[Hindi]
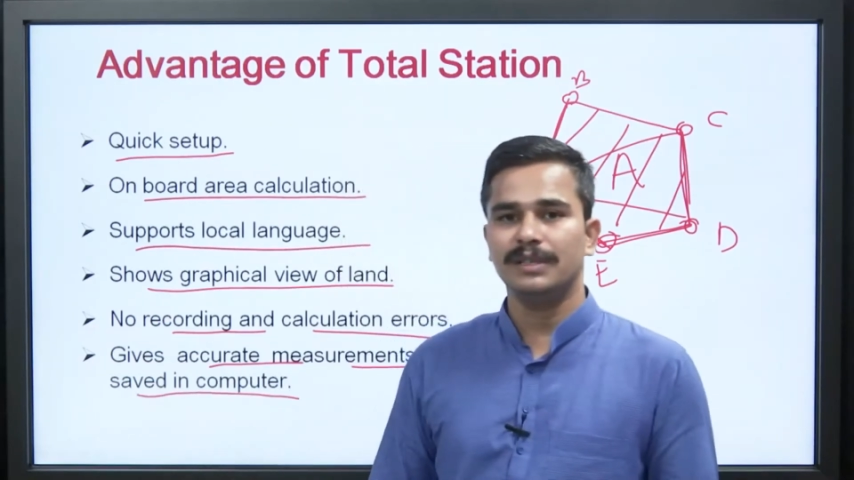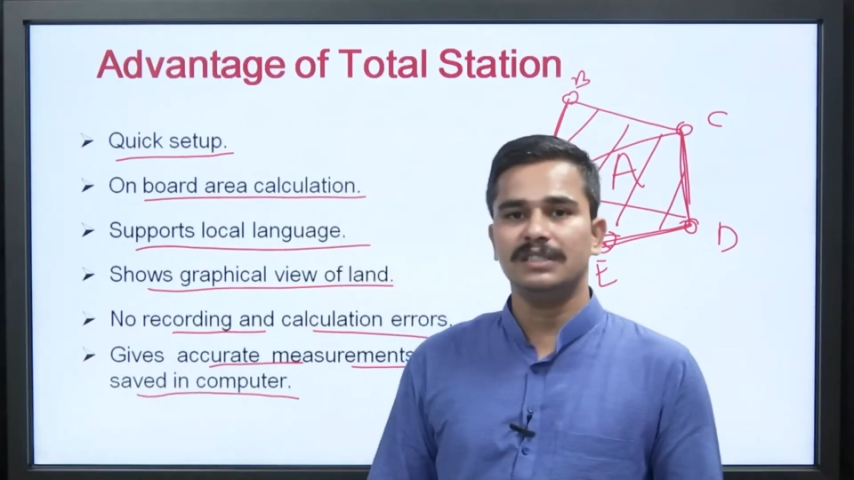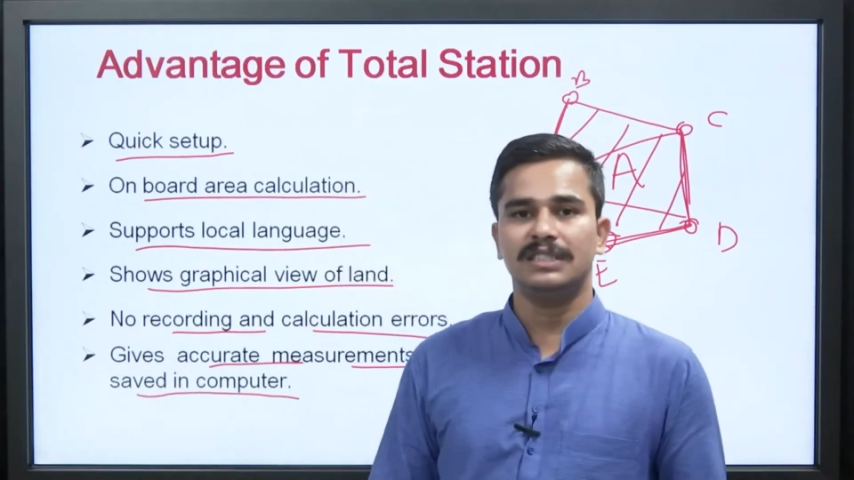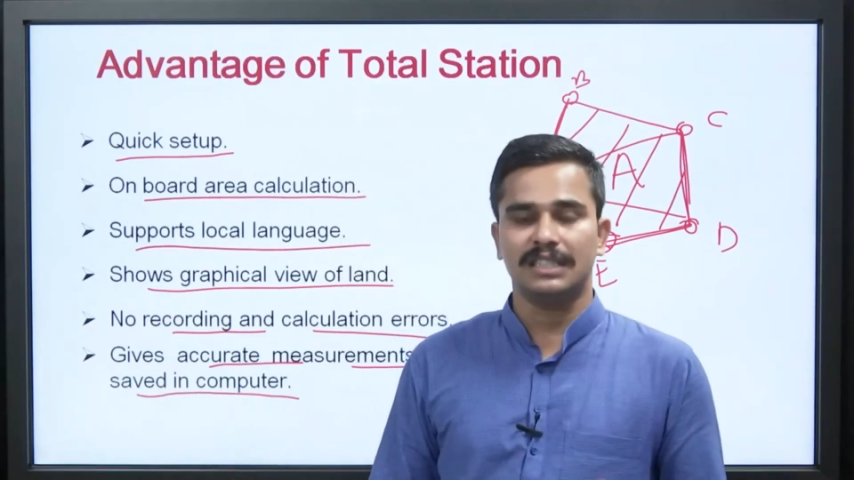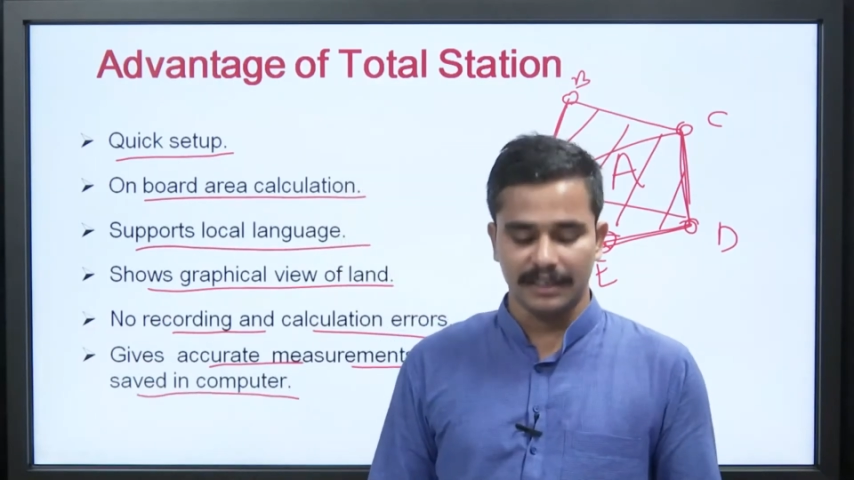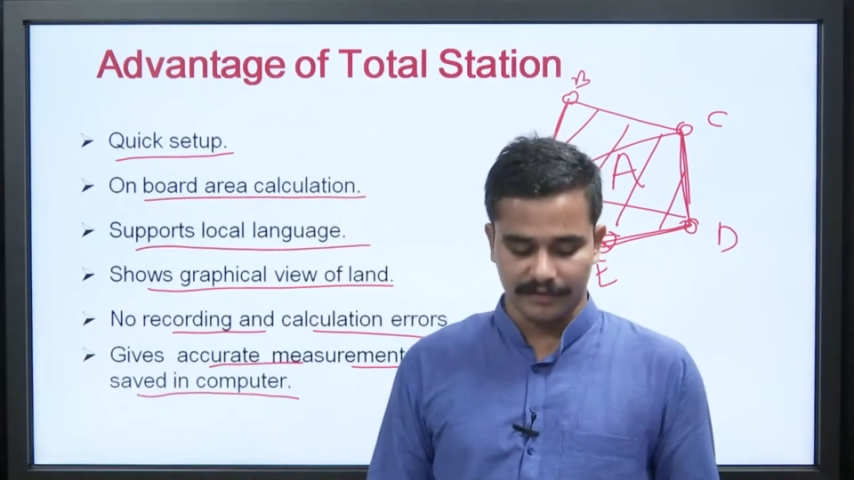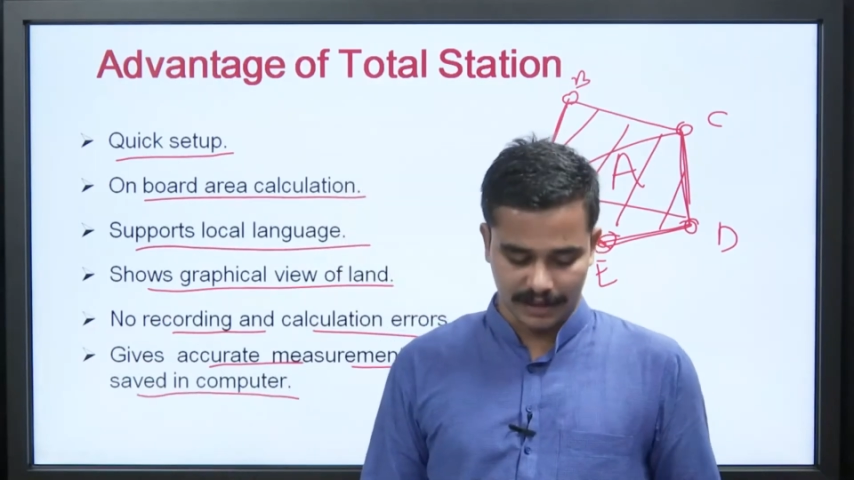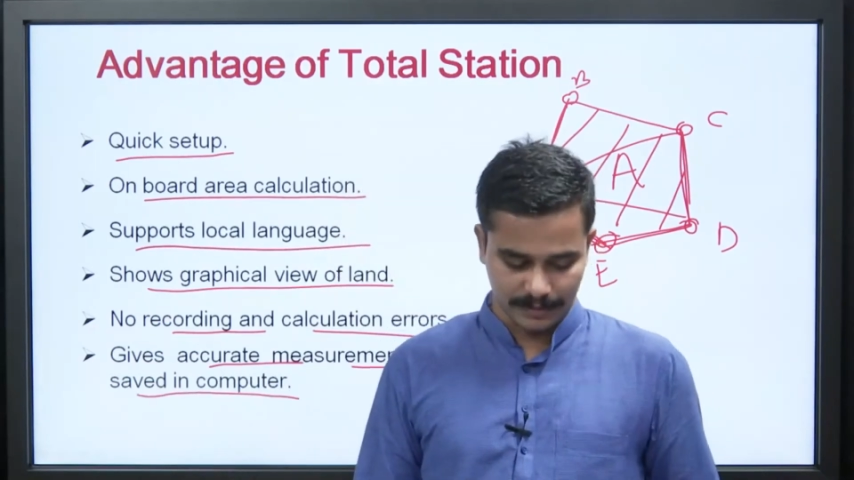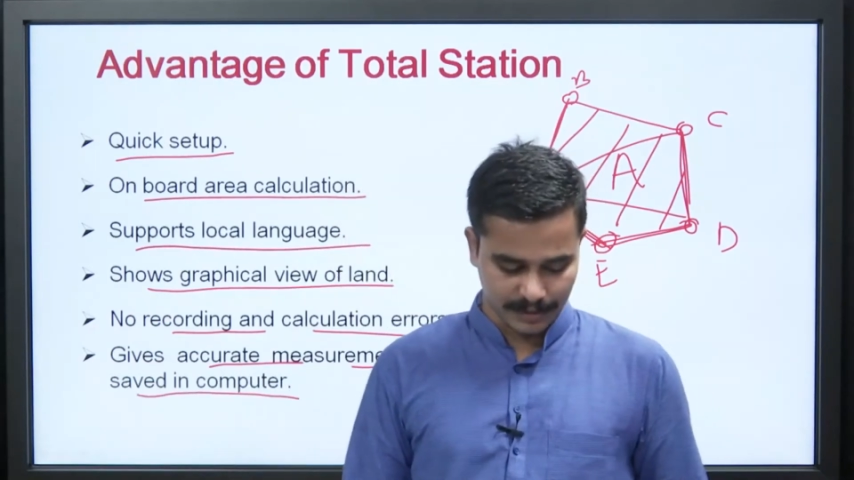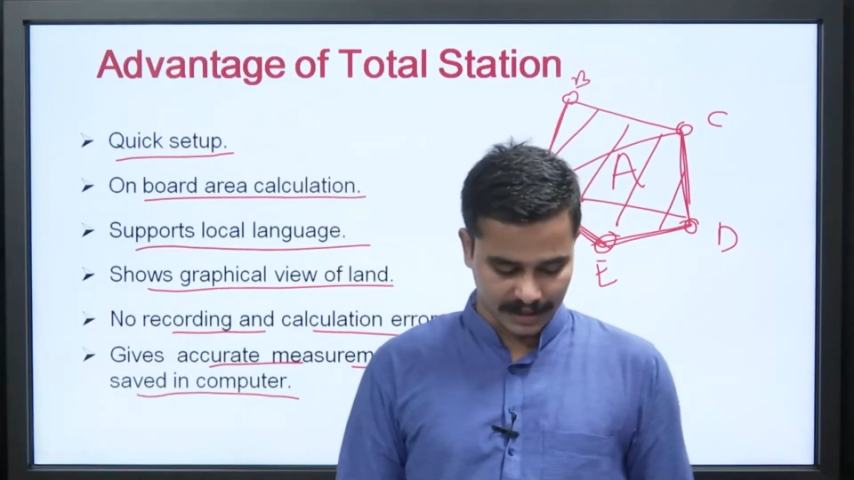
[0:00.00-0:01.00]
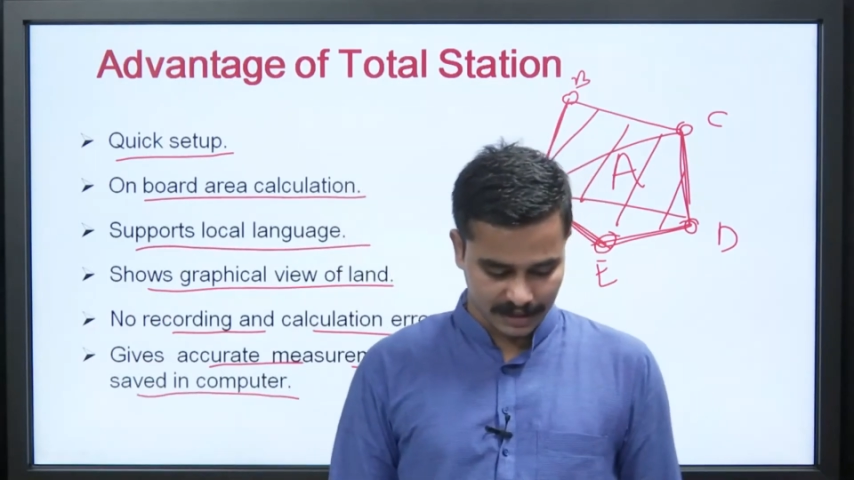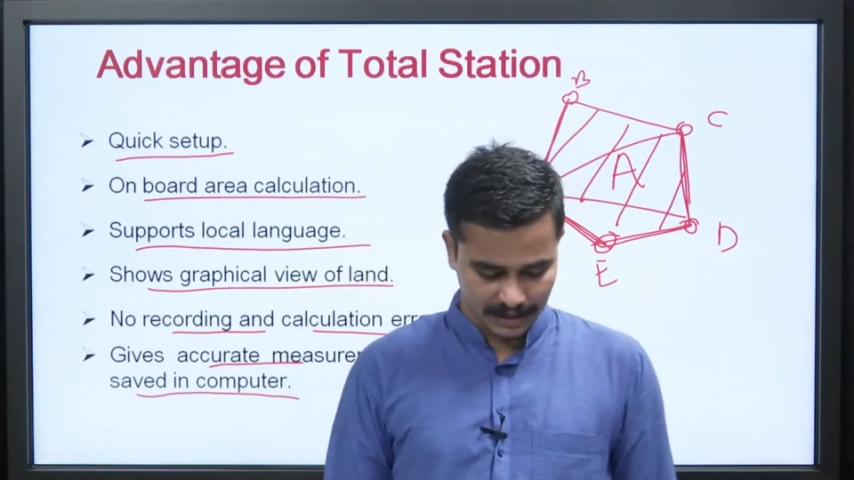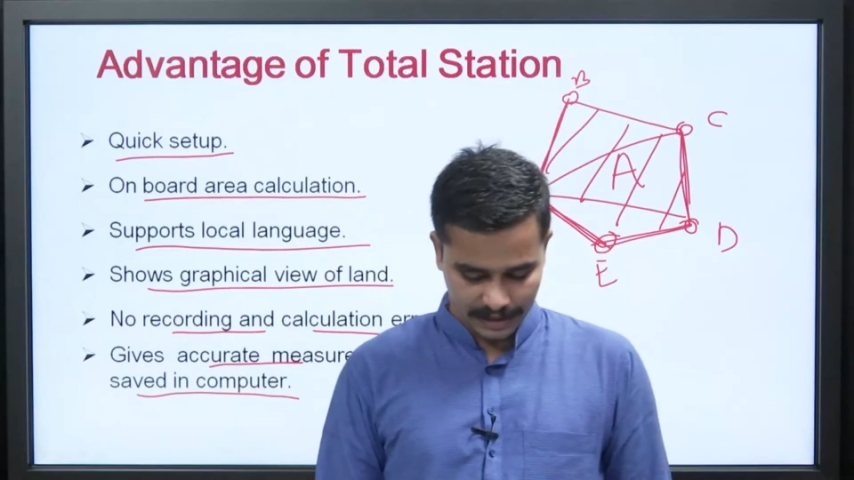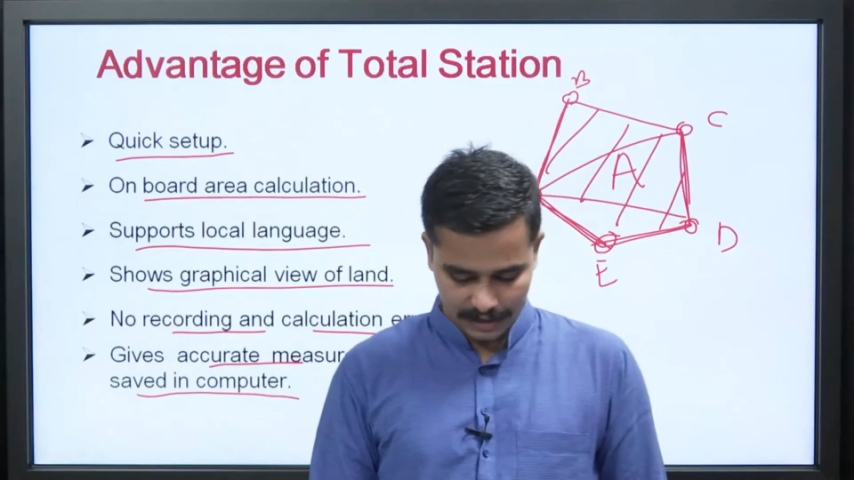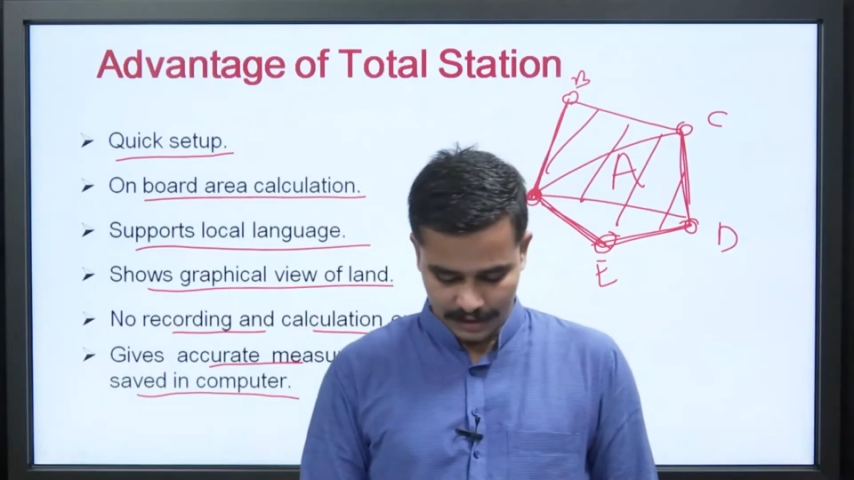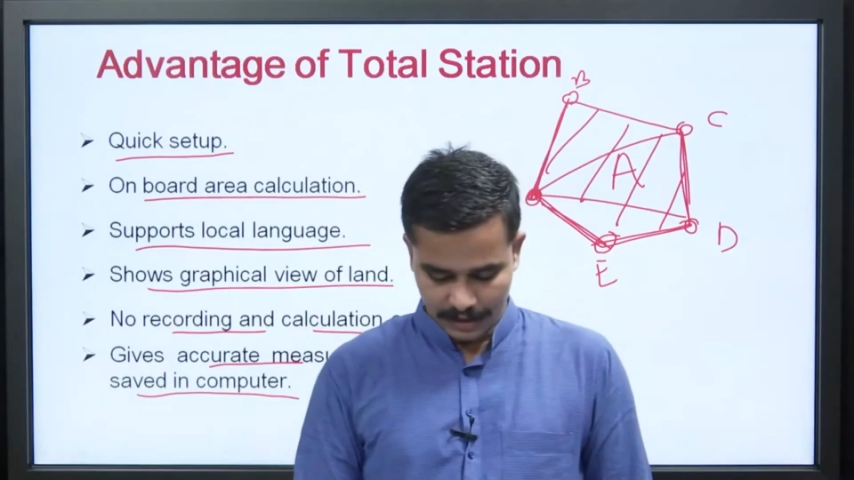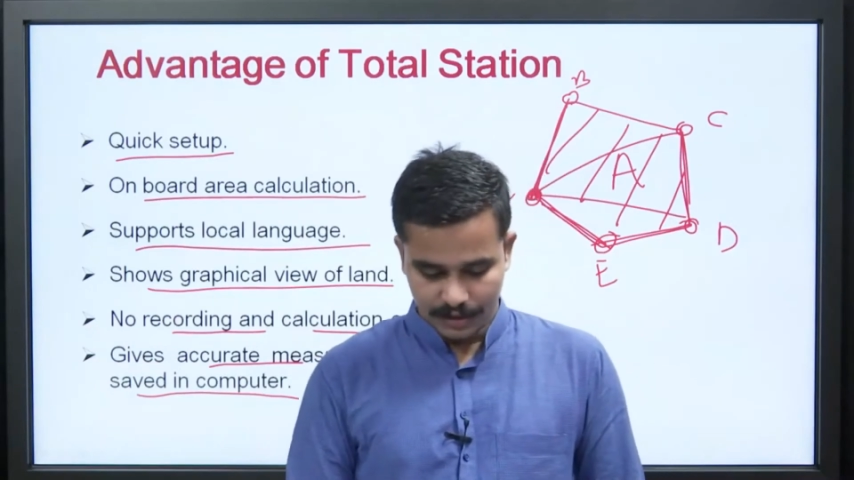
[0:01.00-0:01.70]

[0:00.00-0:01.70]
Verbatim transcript: पे सेव कर पाते हैं